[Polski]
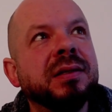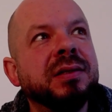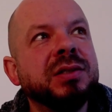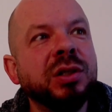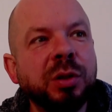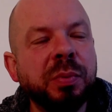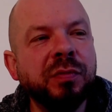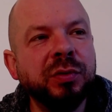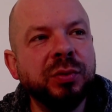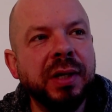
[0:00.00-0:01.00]
co to
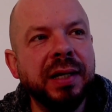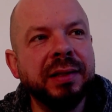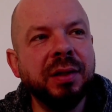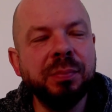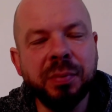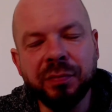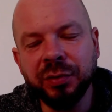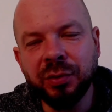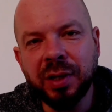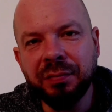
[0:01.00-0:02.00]
powoduje? To
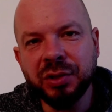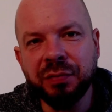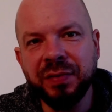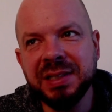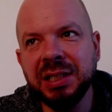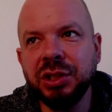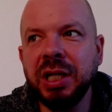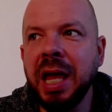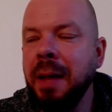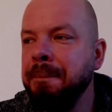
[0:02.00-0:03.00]
powoduje, że
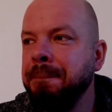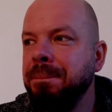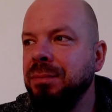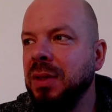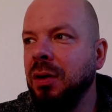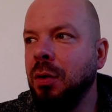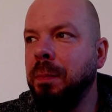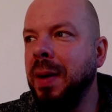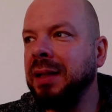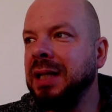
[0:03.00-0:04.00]
fizycznie
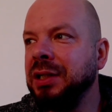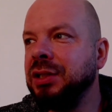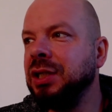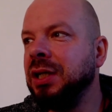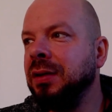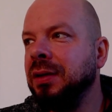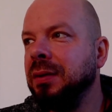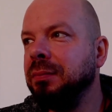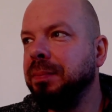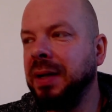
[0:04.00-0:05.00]
opada ci
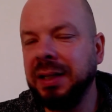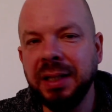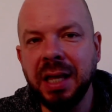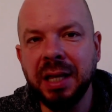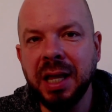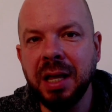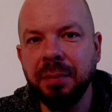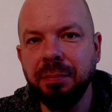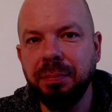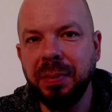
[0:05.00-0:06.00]
pragnienie
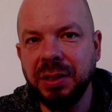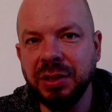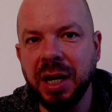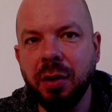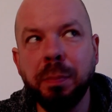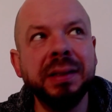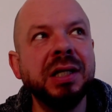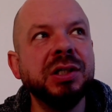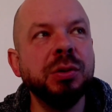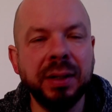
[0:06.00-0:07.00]
picia, opada
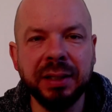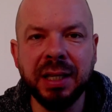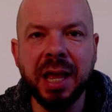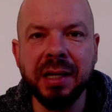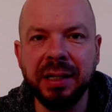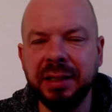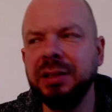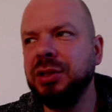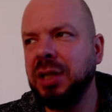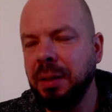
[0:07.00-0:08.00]
ci łaknienie,
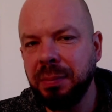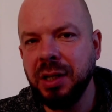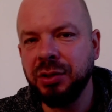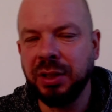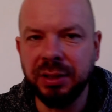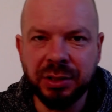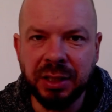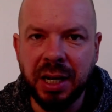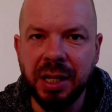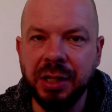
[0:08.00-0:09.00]
kiedy się napijesz, kiedy się
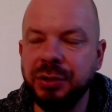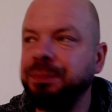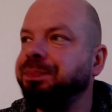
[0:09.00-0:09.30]
najesz.